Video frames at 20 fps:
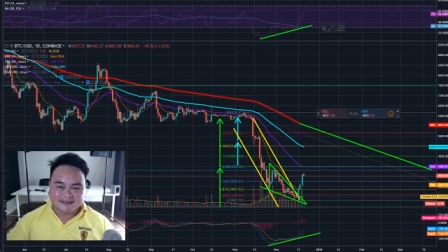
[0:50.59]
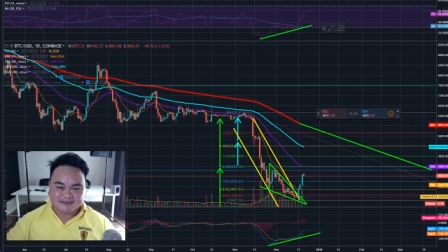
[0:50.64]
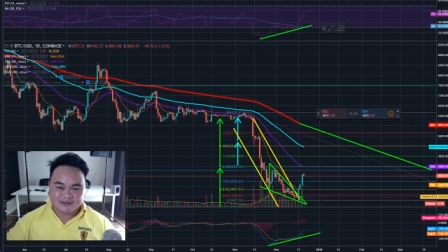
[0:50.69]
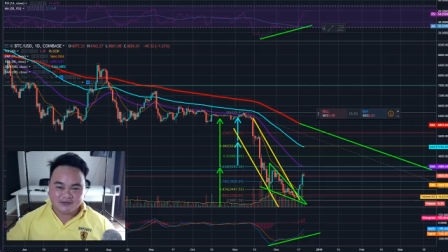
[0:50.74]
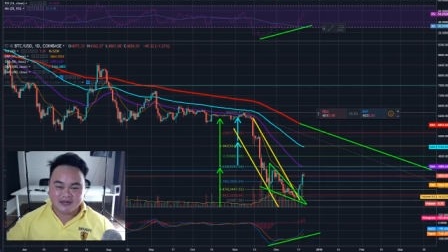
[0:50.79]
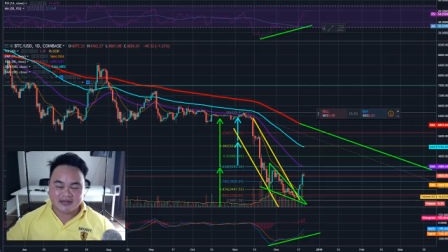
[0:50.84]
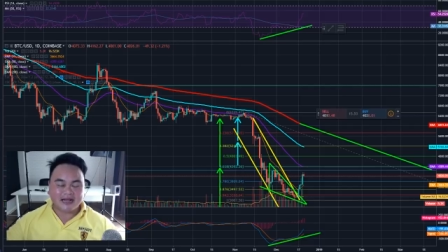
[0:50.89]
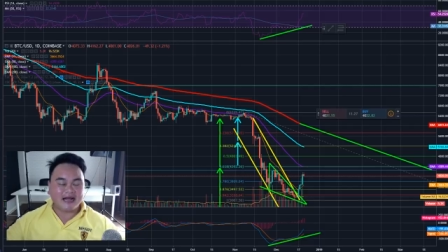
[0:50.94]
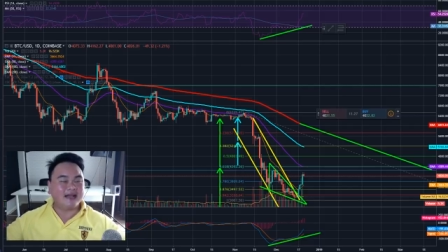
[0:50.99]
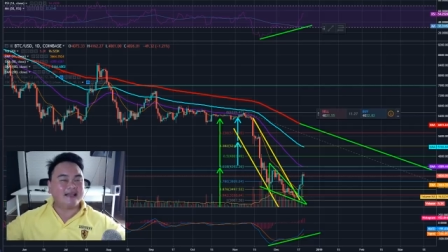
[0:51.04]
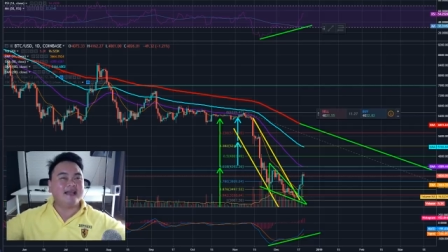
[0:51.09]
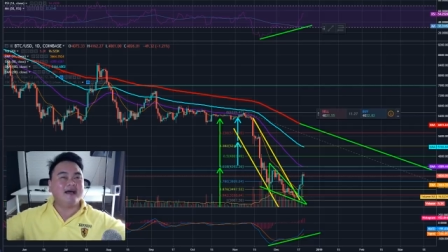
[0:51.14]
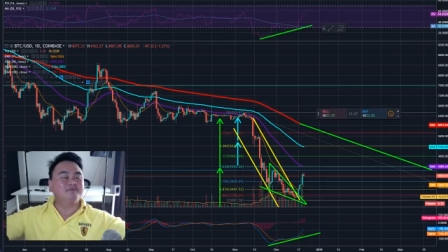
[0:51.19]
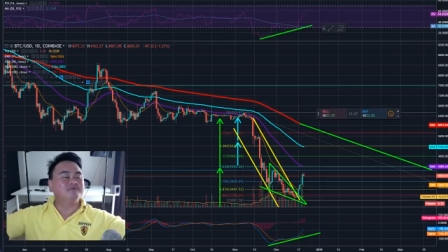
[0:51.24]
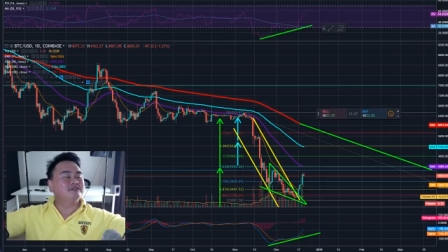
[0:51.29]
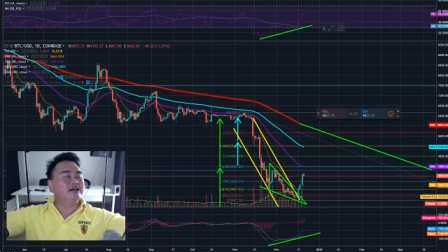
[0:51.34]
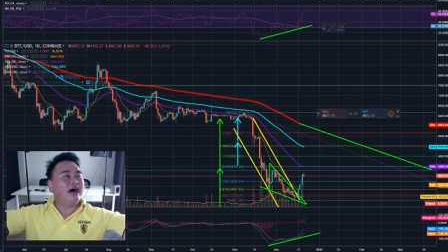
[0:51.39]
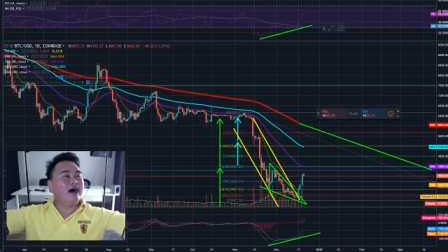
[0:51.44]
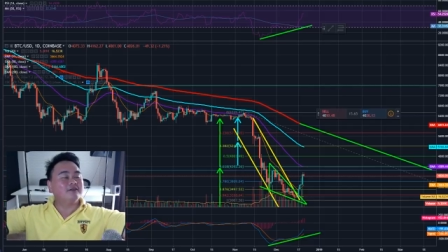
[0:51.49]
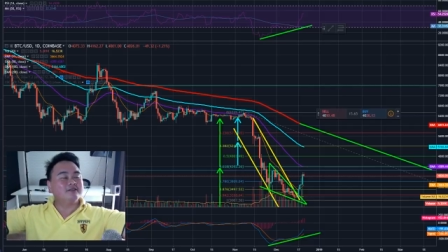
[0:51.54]
สูดอากาศยาม
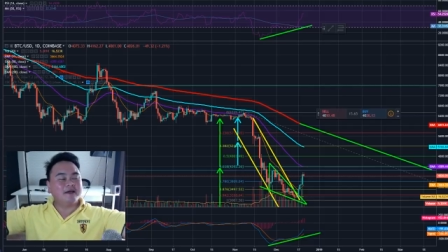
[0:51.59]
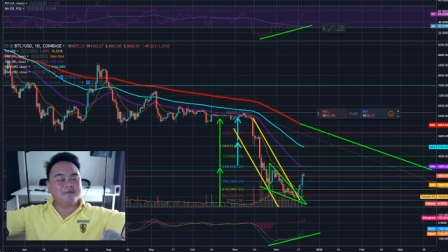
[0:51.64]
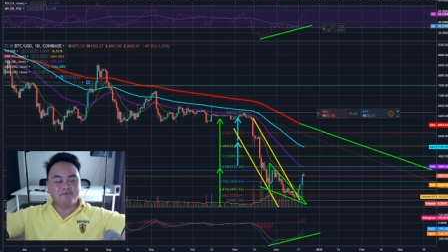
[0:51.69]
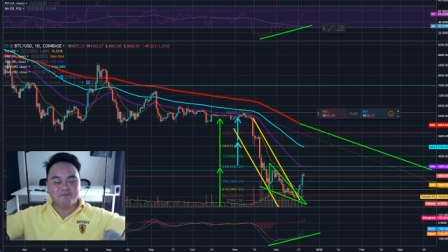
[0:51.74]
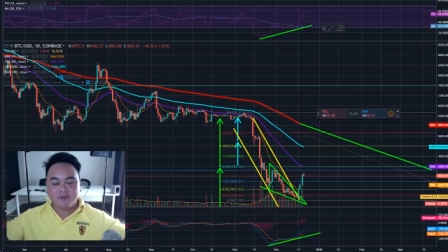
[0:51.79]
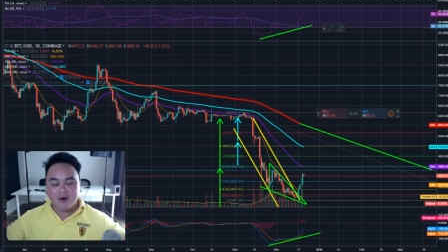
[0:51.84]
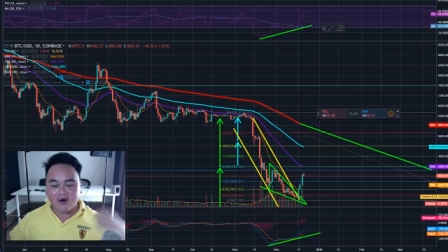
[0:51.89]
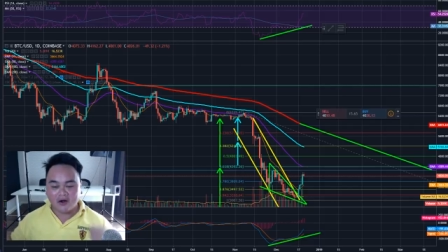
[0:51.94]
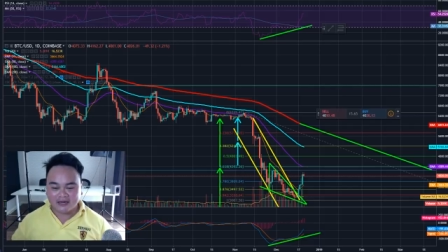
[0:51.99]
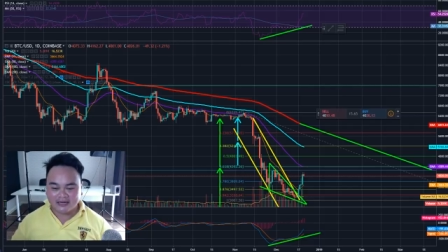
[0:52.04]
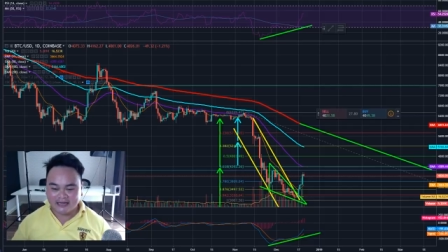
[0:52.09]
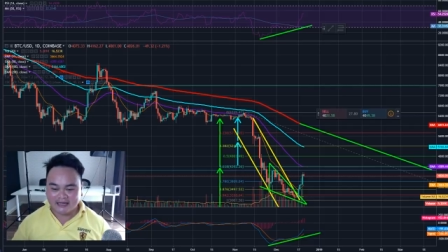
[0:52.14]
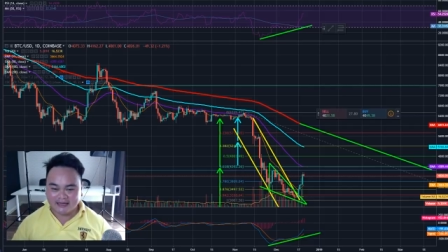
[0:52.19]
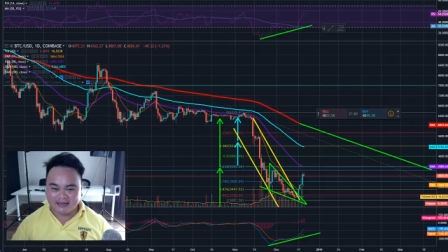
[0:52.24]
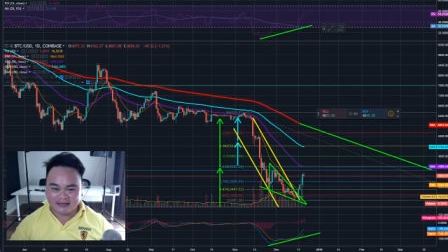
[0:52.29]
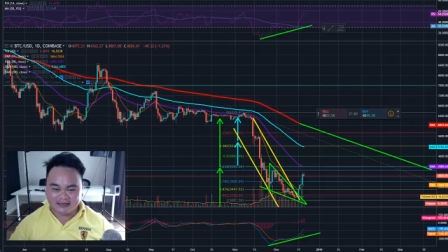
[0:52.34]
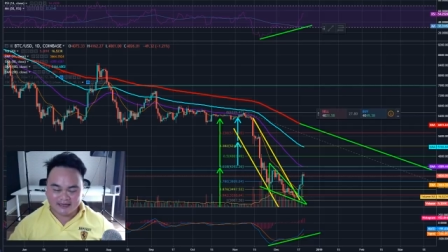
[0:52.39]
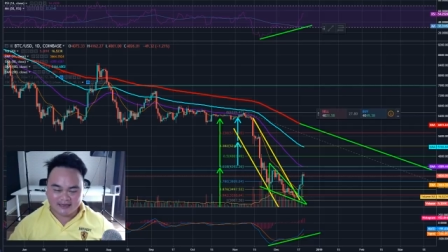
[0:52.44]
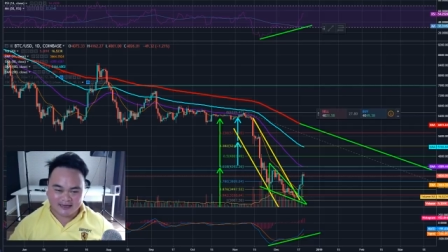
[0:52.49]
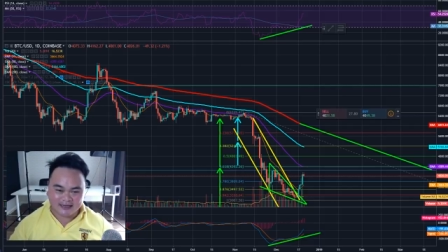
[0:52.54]
เช้าเต็มปอดเลย
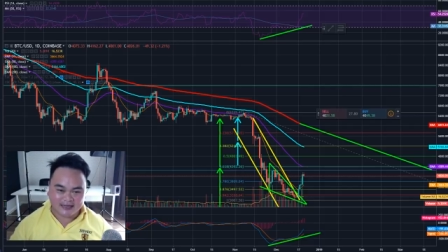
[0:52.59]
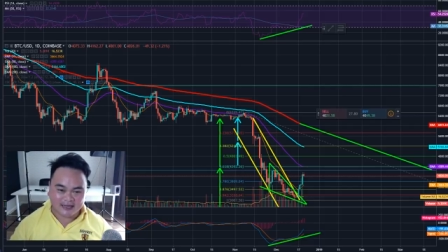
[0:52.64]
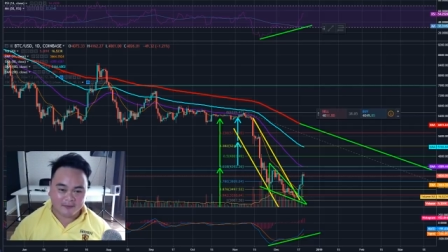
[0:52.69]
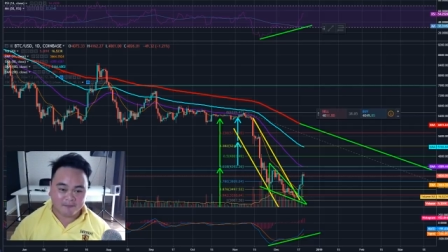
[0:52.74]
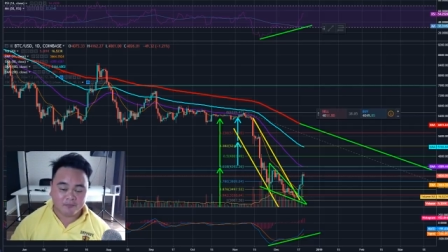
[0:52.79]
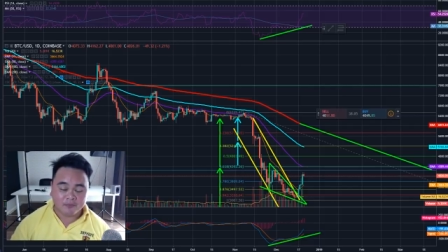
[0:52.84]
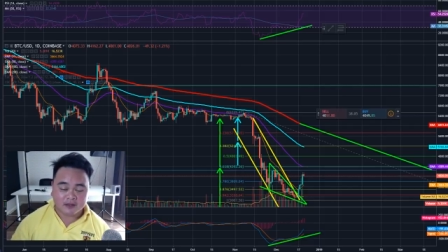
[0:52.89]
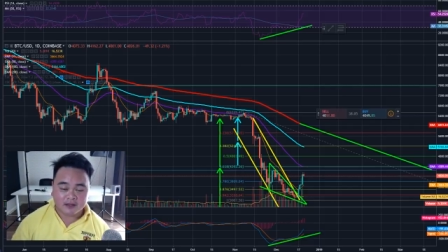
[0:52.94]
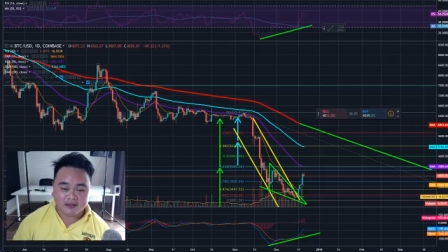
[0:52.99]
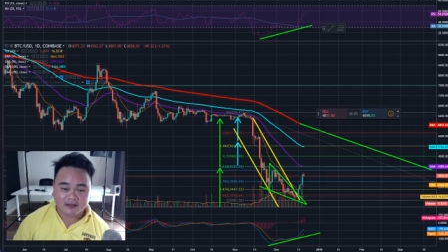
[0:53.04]
อย่างนี้นะครับ